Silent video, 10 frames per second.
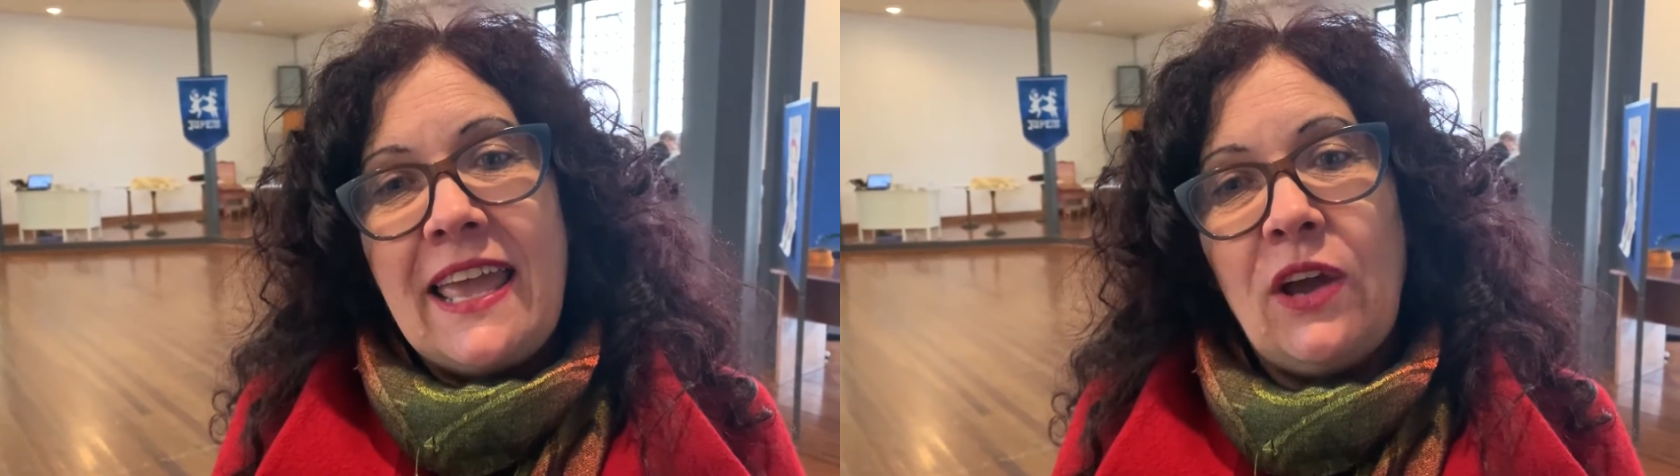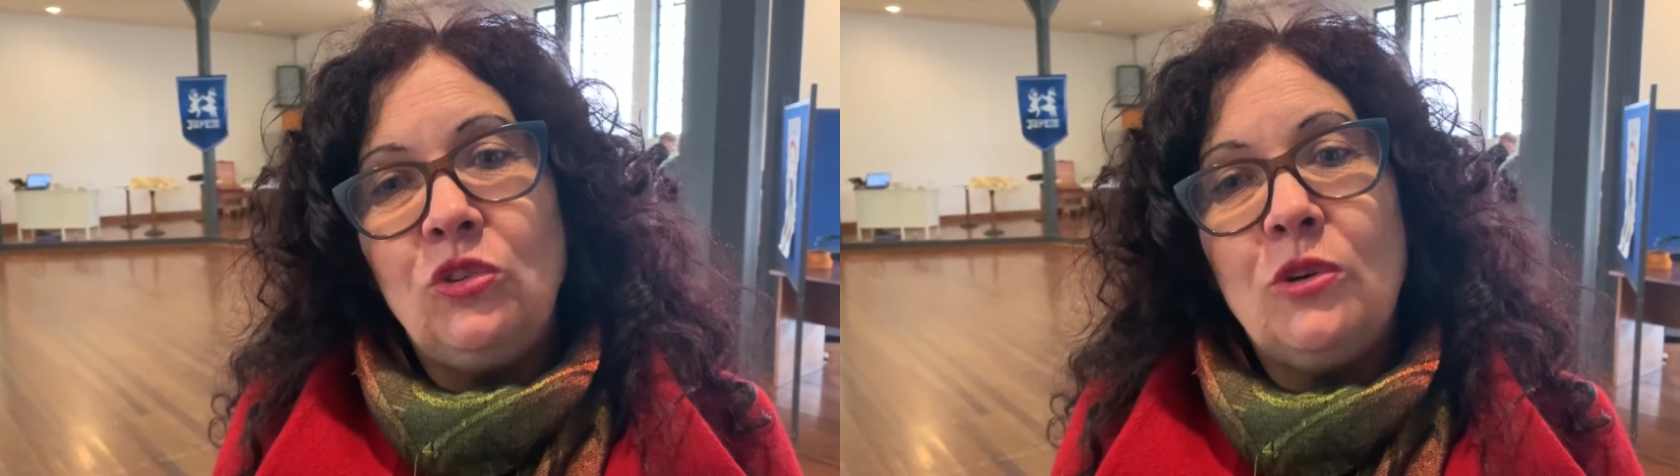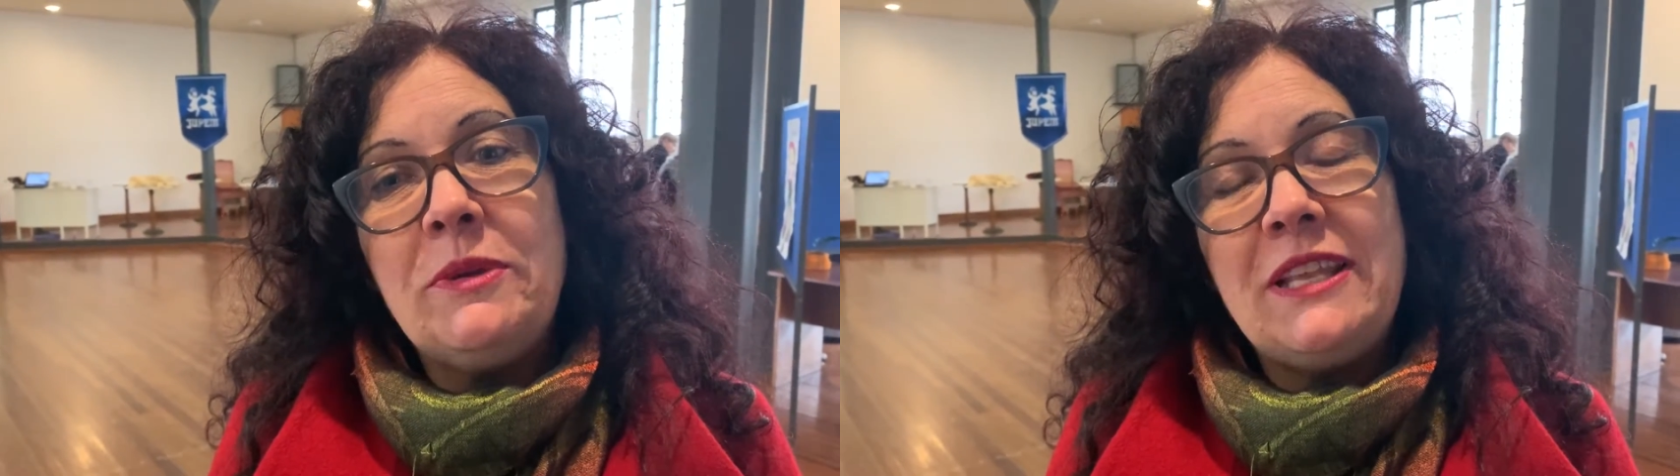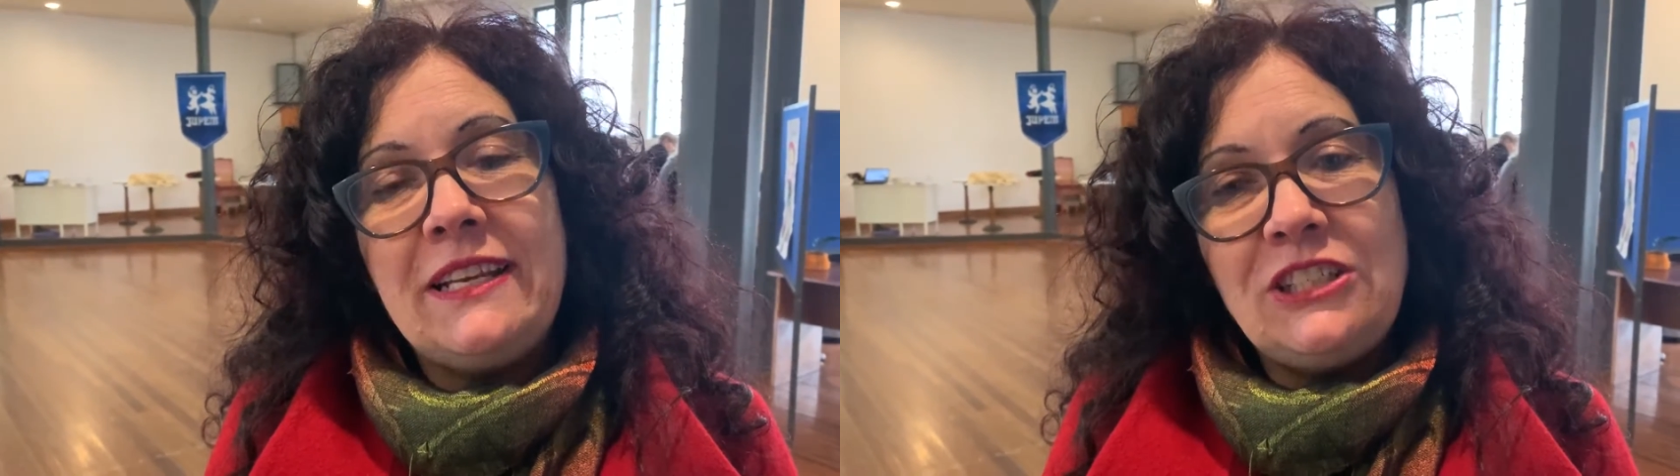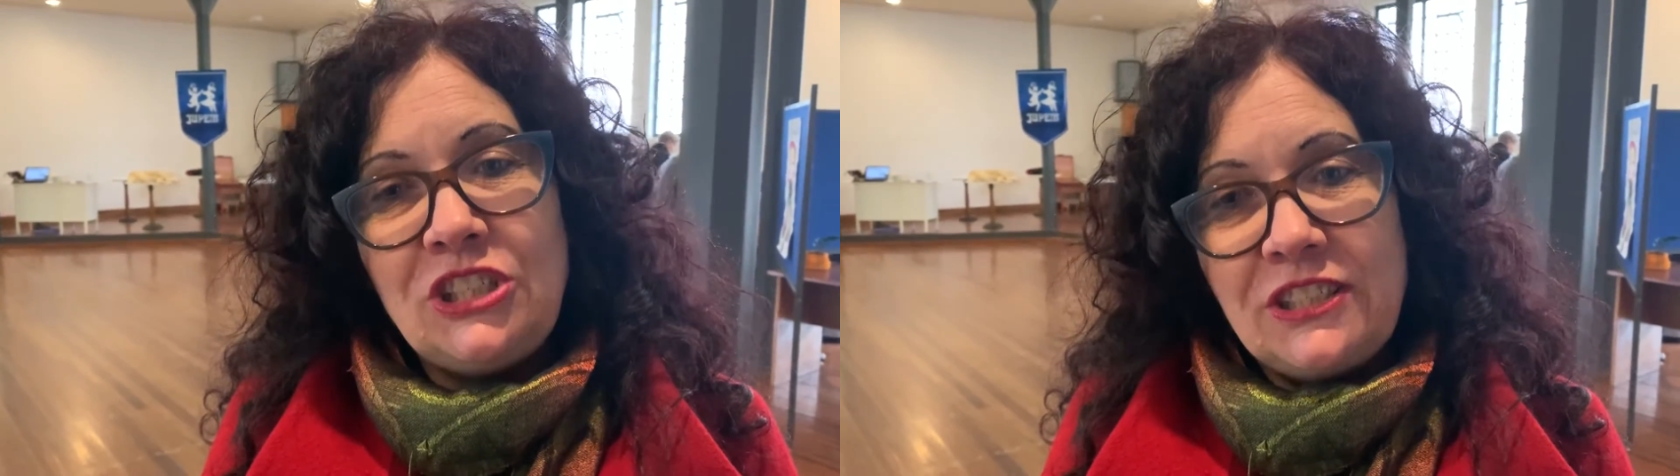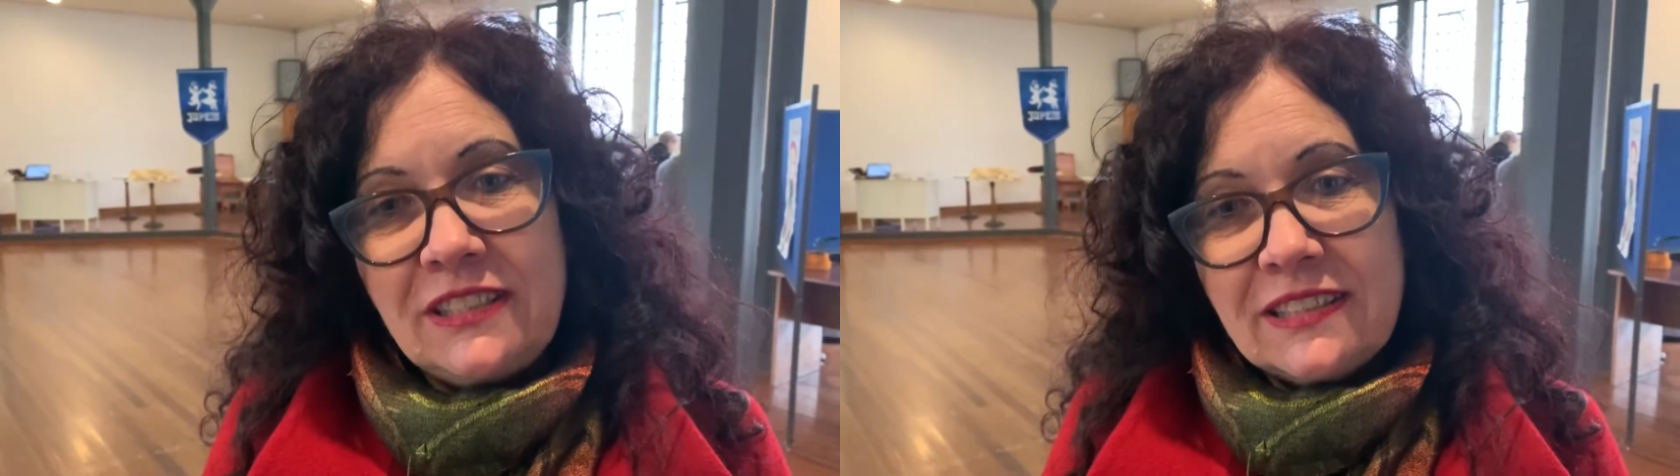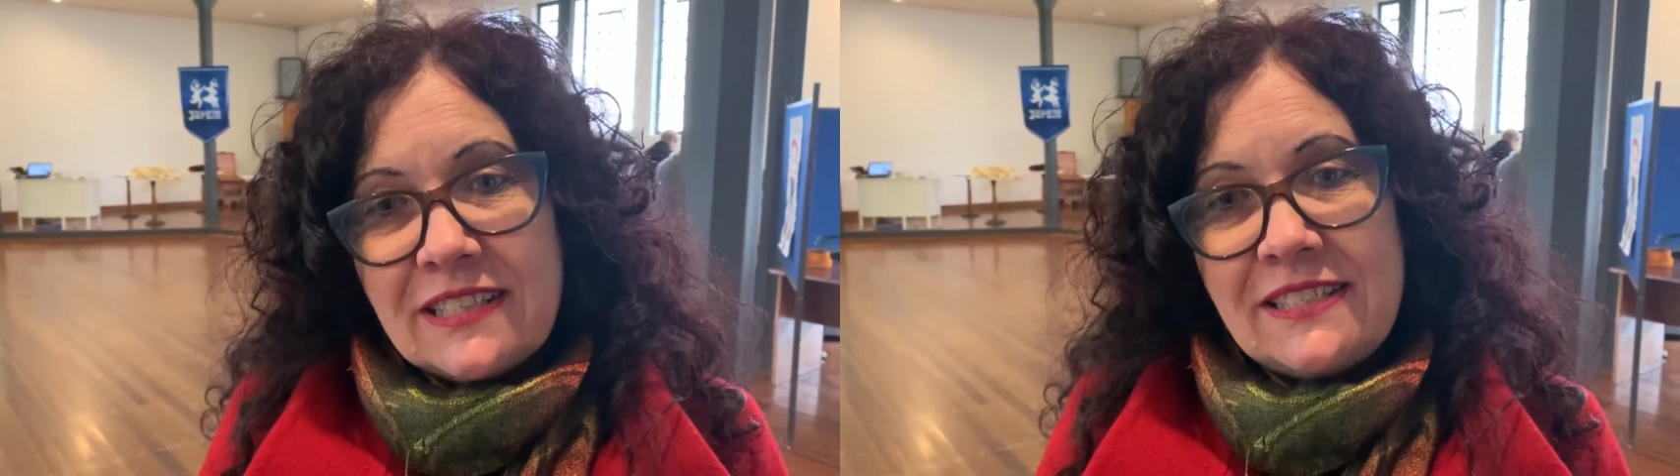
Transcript: é o nome de Erechim que está